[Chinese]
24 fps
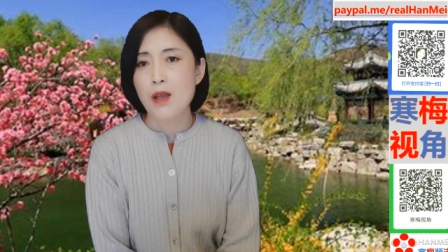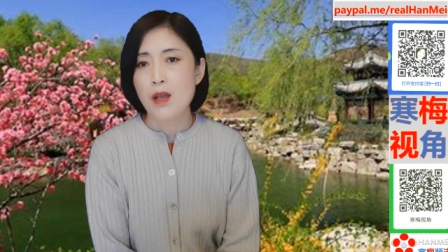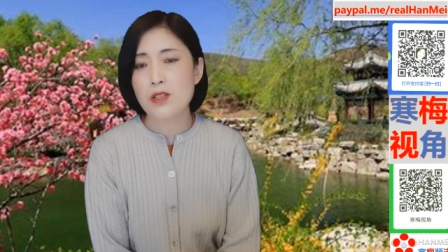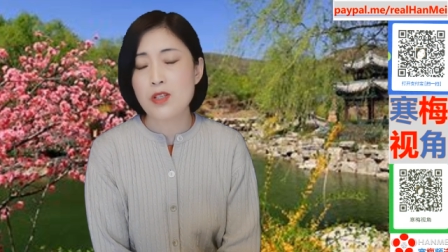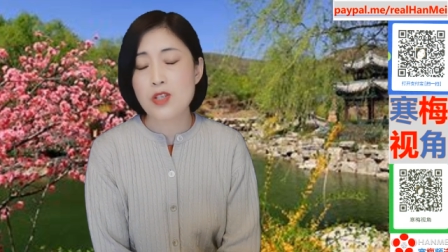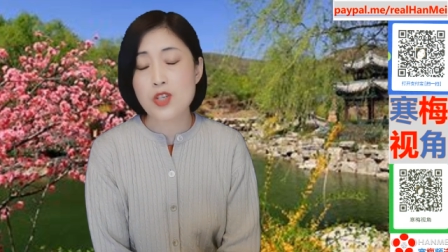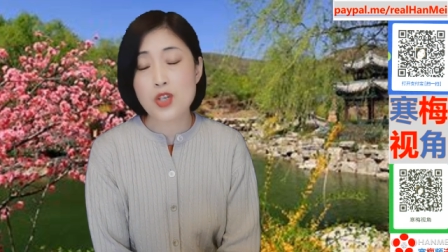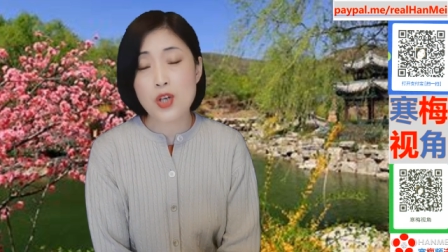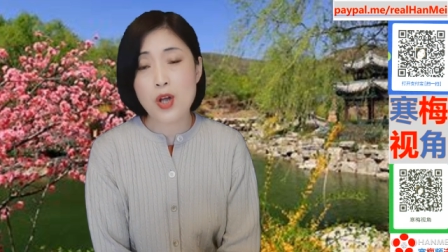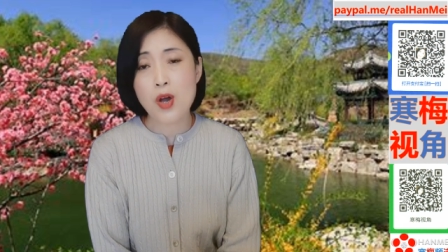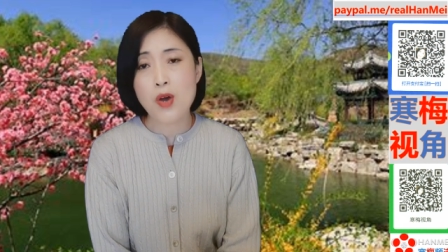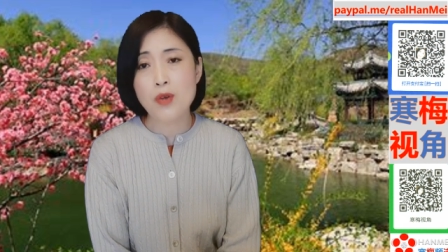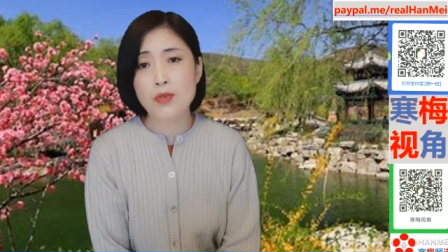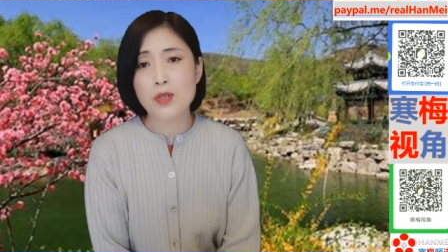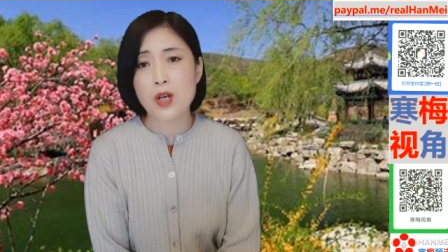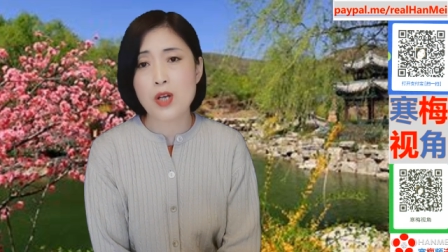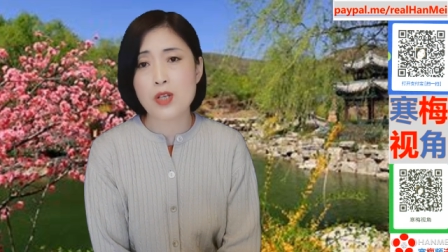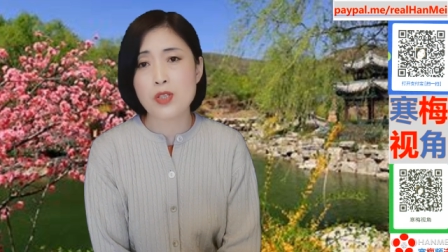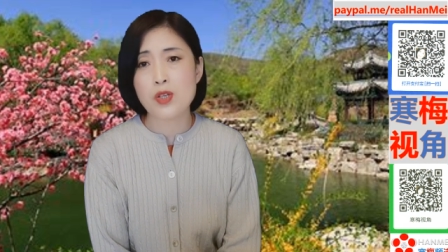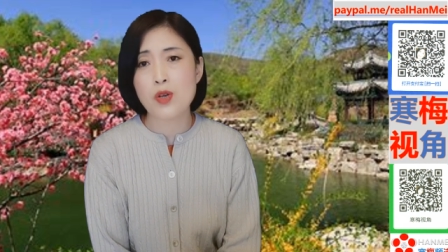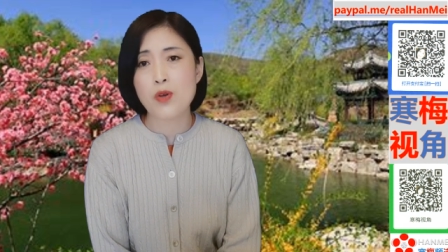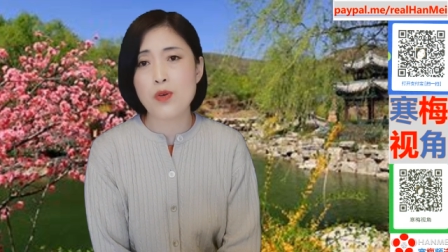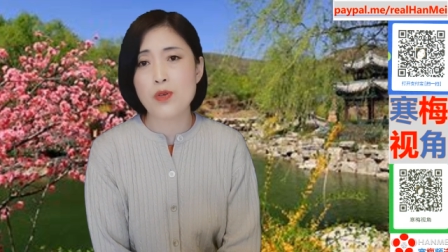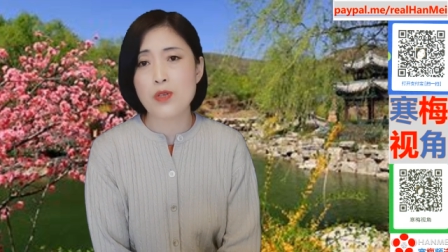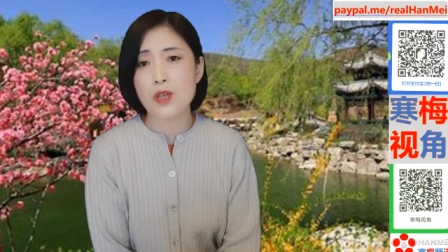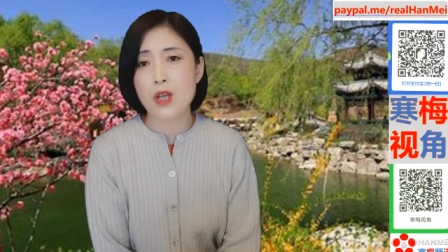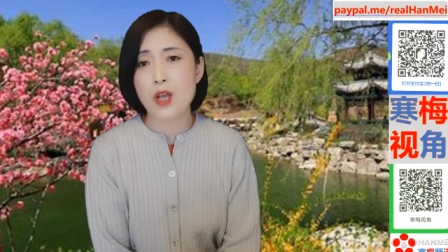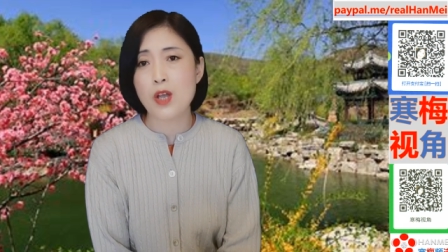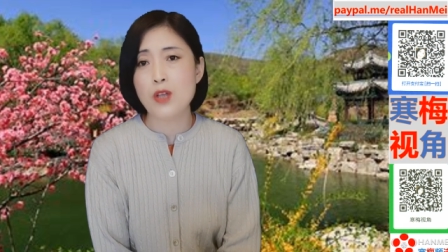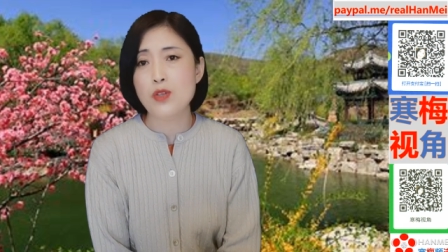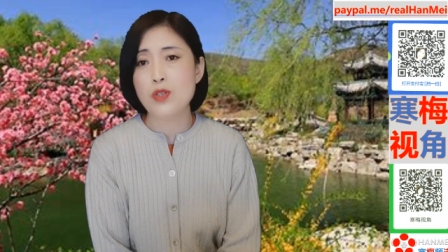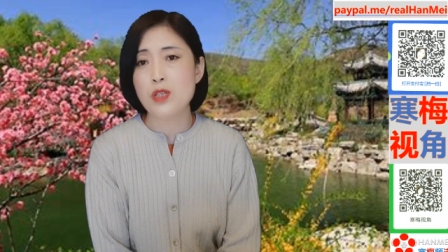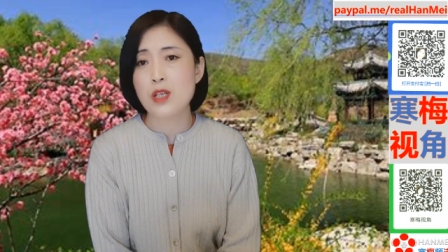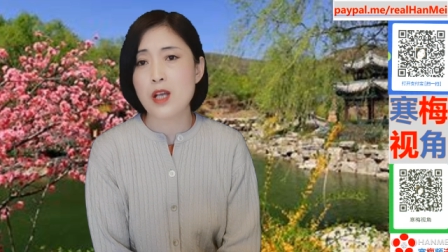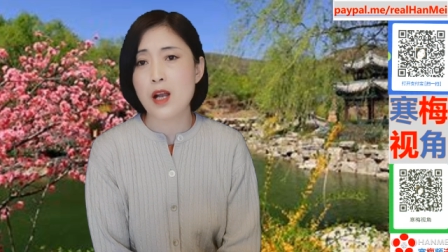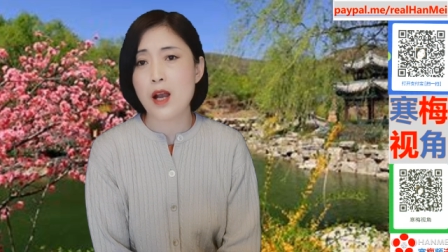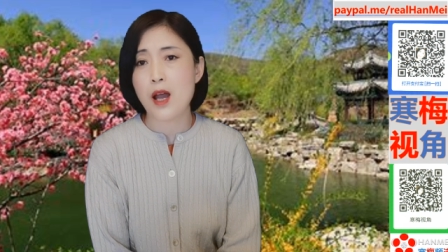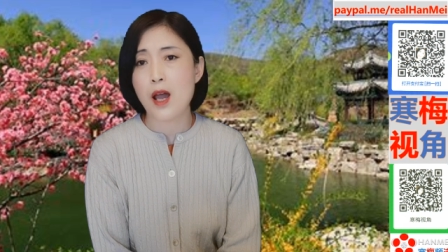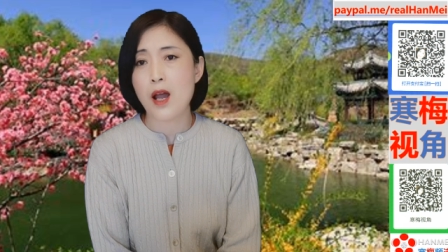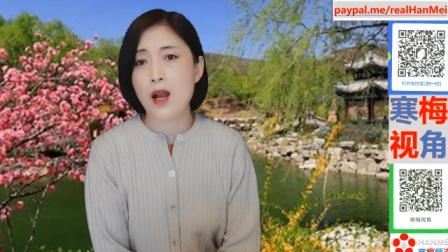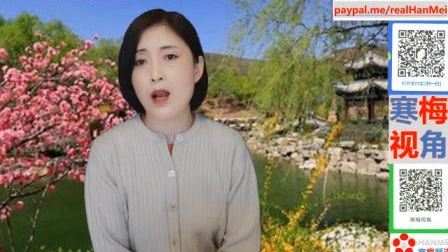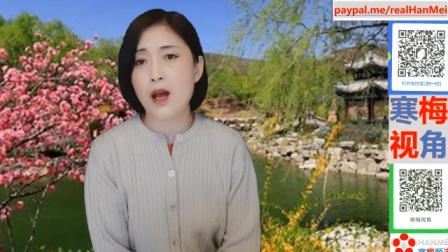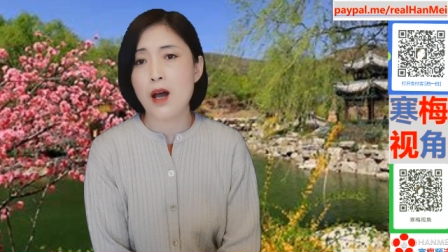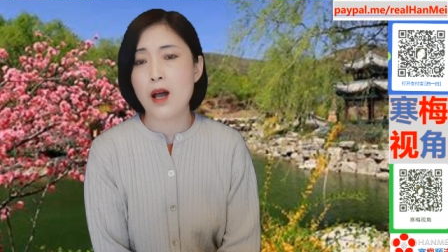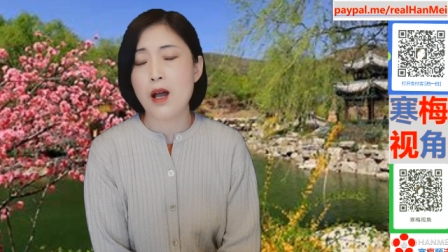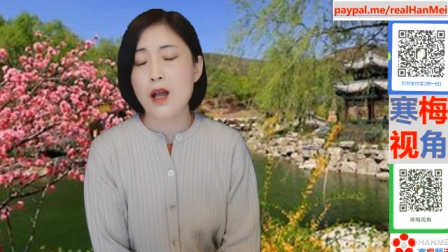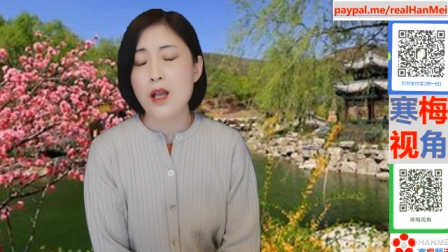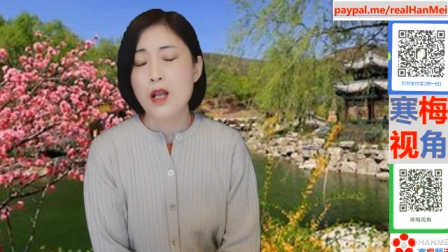之后呢，就引起来
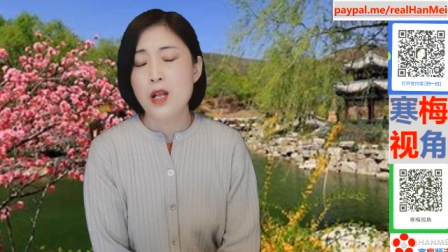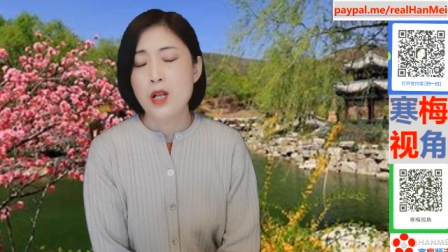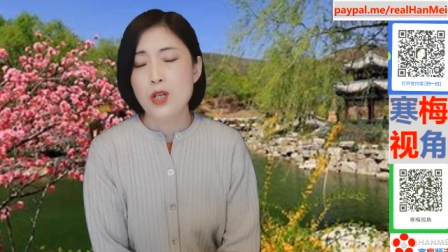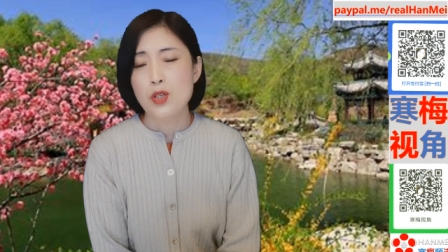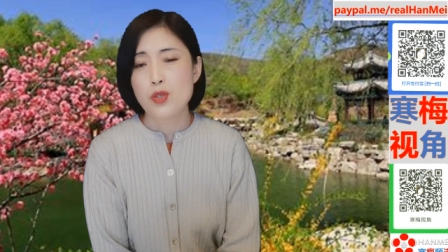了